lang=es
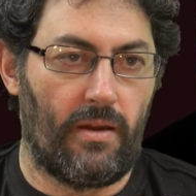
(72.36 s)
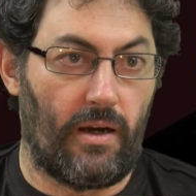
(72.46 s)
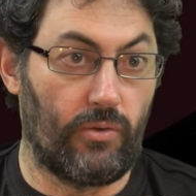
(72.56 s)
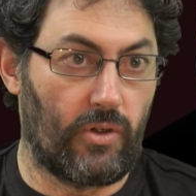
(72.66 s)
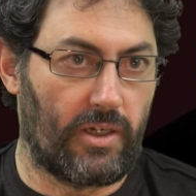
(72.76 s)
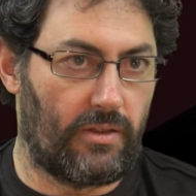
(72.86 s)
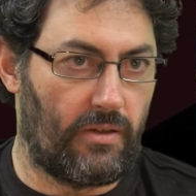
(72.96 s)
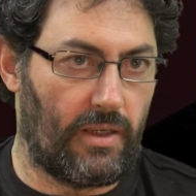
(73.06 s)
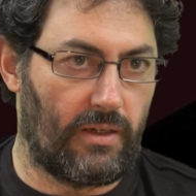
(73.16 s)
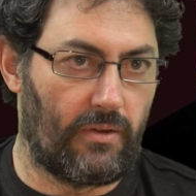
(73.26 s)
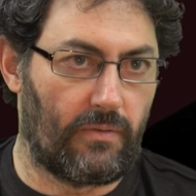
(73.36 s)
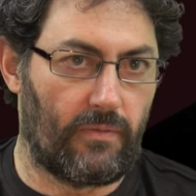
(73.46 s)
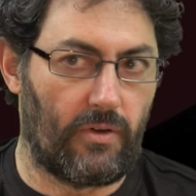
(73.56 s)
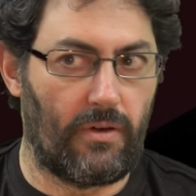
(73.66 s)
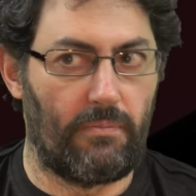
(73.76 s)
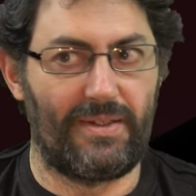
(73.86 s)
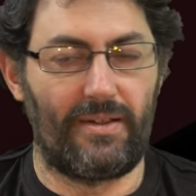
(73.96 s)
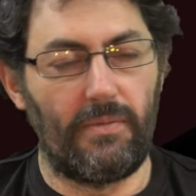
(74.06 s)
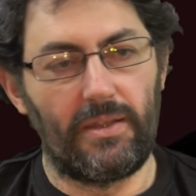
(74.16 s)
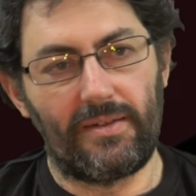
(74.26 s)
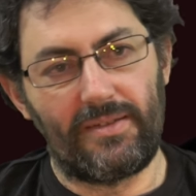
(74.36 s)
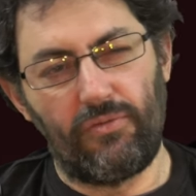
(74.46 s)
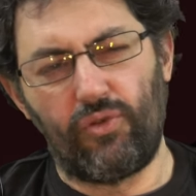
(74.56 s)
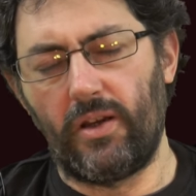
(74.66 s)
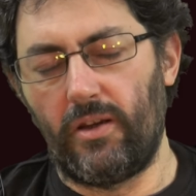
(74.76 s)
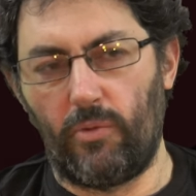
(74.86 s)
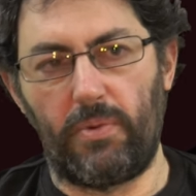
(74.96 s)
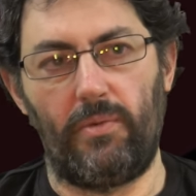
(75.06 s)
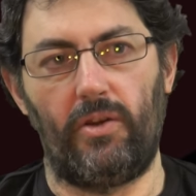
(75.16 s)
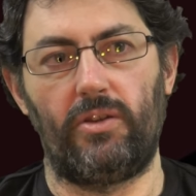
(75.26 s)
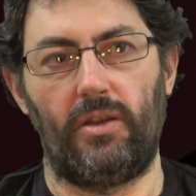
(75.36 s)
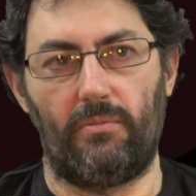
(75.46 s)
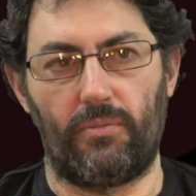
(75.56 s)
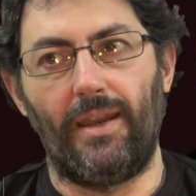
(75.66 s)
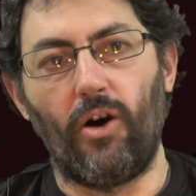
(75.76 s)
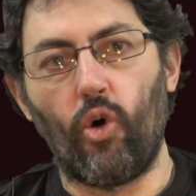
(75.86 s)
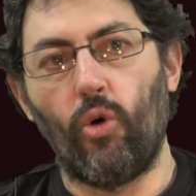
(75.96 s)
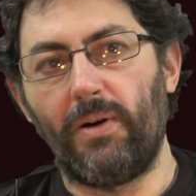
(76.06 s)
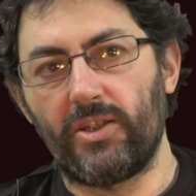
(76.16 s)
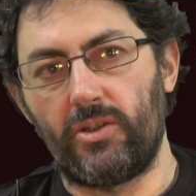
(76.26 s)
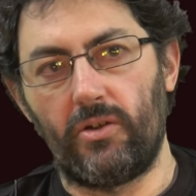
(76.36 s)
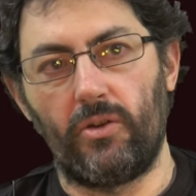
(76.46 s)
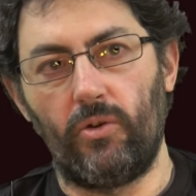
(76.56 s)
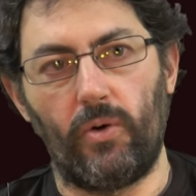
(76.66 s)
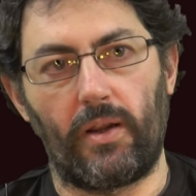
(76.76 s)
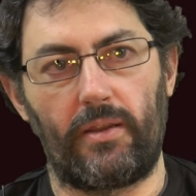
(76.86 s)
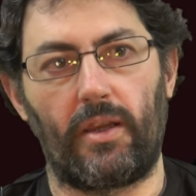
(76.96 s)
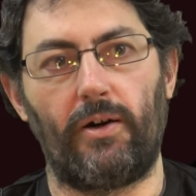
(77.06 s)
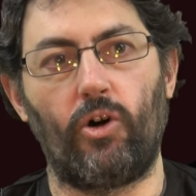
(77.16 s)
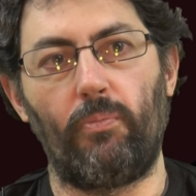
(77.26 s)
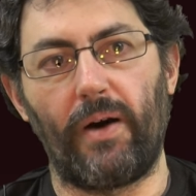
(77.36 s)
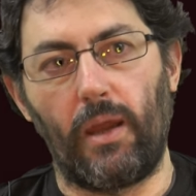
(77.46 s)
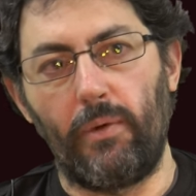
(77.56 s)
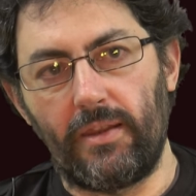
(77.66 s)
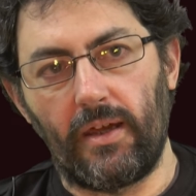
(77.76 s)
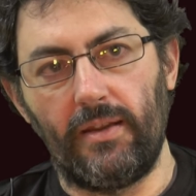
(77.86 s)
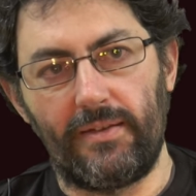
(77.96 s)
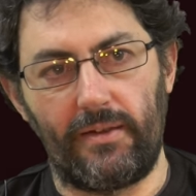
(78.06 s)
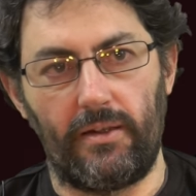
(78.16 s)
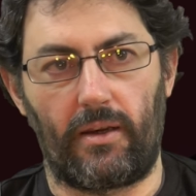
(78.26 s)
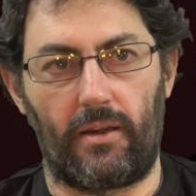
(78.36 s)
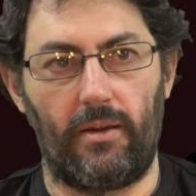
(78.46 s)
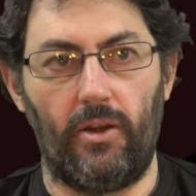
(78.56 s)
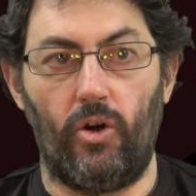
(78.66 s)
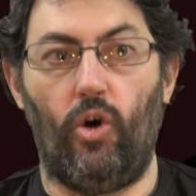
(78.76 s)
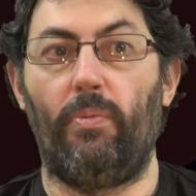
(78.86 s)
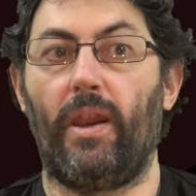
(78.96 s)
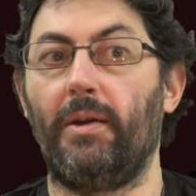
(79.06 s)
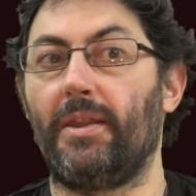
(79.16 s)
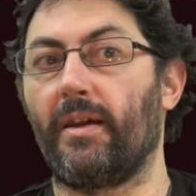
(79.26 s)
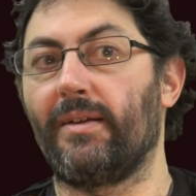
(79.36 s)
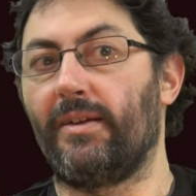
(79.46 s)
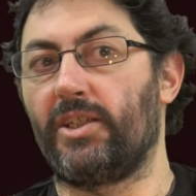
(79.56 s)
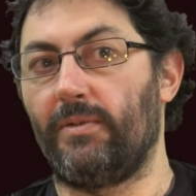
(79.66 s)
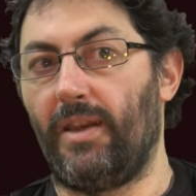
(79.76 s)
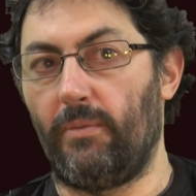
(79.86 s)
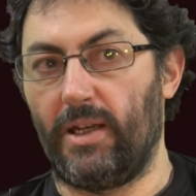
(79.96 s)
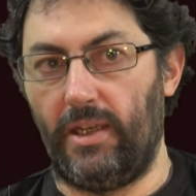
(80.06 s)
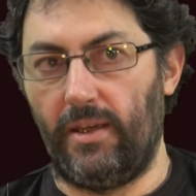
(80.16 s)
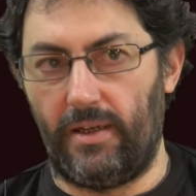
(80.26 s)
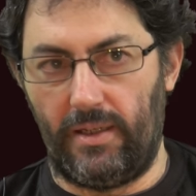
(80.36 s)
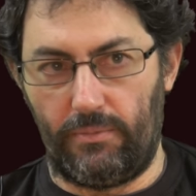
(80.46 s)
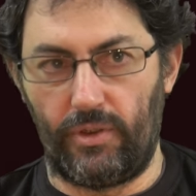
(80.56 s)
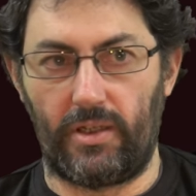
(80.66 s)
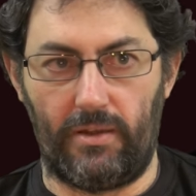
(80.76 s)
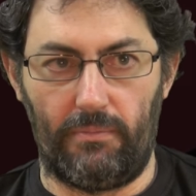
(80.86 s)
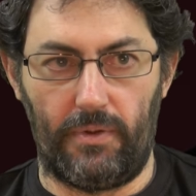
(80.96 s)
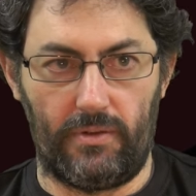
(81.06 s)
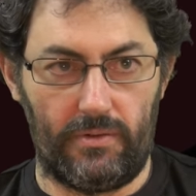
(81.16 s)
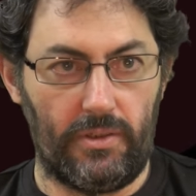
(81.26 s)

autogestionario. ¿no? Especialmente así fue en los primeros tiempos. La ocupación de un lugar de trabajo para evitar el cierre o para evitar que se lleven la maquinaria, por ejemplo,